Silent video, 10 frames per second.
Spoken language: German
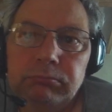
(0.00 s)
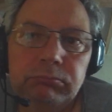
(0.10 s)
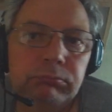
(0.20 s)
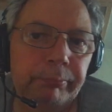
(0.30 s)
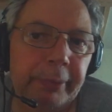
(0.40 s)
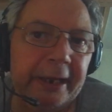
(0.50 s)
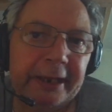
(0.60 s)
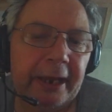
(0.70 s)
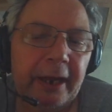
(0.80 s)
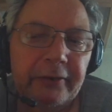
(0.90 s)
bringen
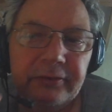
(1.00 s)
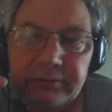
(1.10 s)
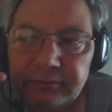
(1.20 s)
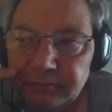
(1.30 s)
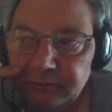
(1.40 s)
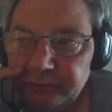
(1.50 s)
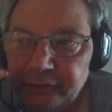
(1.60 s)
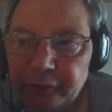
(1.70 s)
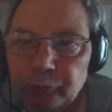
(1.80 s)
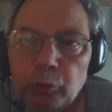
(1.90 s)
kann,
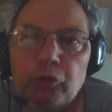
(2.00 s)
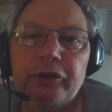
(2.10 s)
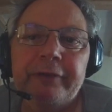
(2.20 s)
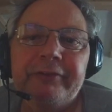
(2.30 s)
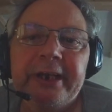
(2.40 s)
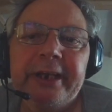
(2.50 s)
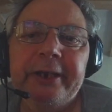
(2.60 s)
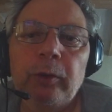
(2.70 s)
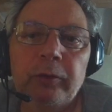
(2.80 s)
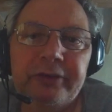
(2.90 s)
sondern nur
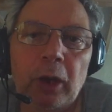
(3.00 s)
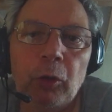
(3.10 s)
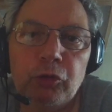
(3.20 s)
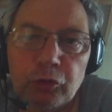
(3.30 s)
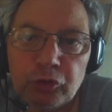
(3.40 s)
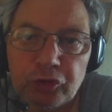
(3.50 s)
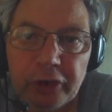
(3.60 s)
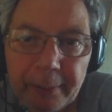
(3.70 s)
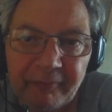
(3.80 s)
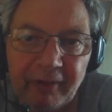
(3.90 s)
schriftlich und auch schon
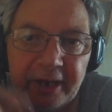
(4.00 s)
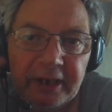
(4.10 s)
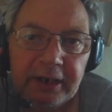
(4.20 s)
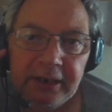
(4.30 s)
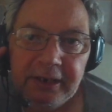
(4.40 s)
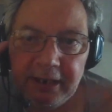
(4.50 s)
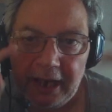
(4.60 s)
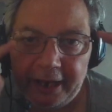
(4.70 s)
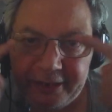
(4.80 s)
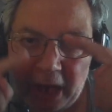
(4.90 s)
schlimm, weil
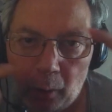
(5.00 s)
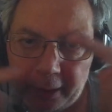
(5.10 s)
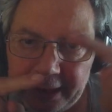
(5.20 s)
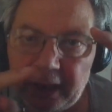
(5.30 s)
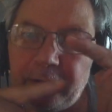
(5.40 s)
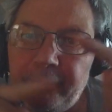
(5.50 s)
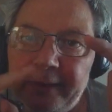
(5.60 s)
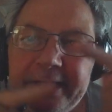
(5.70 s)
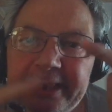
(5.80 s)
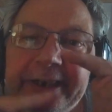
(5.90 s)
ein Auge ja
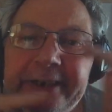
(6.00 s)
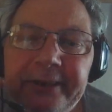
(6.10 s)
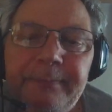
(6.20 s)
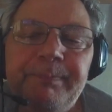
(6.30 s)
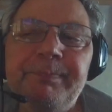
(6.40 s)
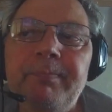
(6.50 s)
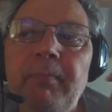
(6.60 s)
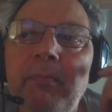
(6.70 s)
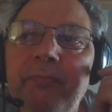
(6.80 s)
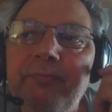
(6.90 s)
querlicht.
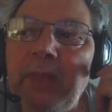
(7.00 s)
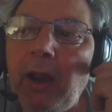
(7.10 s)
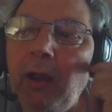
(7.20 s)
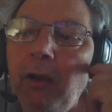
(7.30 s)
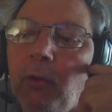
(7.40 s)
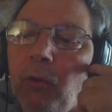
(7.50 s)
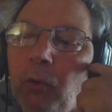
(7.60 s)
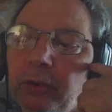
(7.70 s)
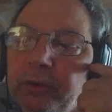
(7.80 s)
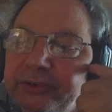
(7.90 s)

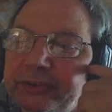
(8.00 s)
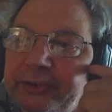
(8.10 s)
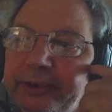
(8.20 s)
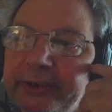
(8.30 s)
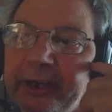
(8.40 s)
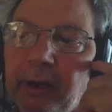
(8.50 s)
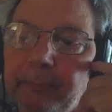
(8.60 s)
Und ja,